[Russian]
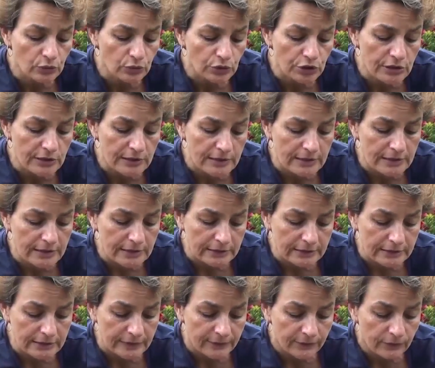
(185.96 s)
нужно
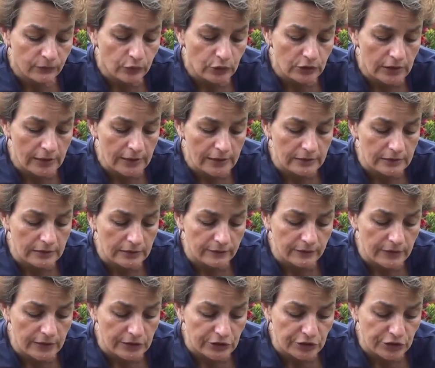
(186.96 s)
сделать? Вот этот
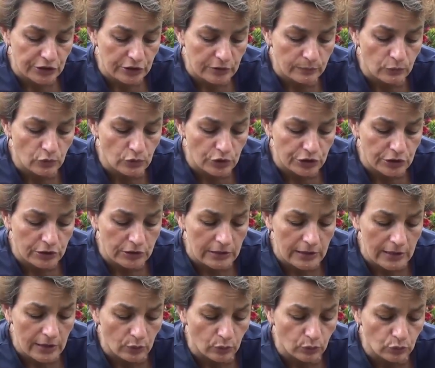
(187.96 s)
венчик можно
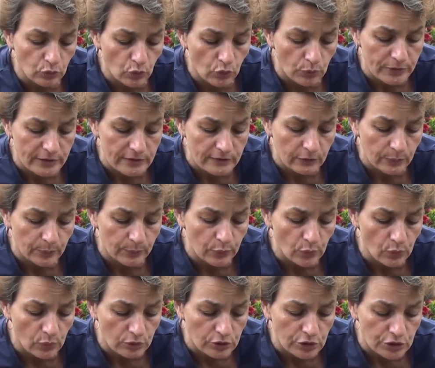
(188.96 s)
для удобства
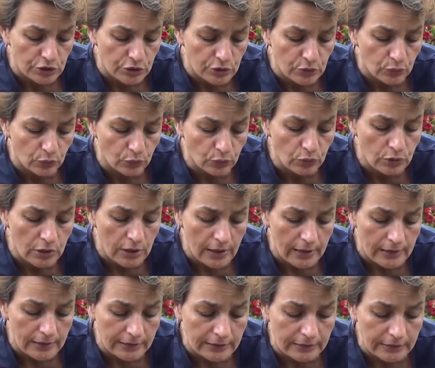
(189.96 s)
полностью
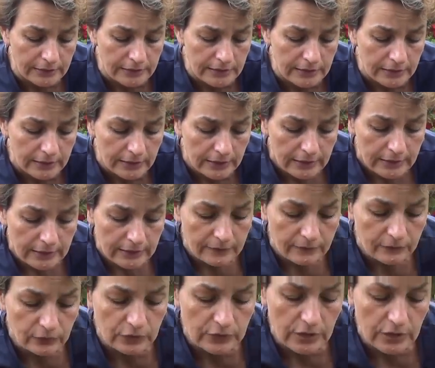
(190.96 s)
удалить. Вот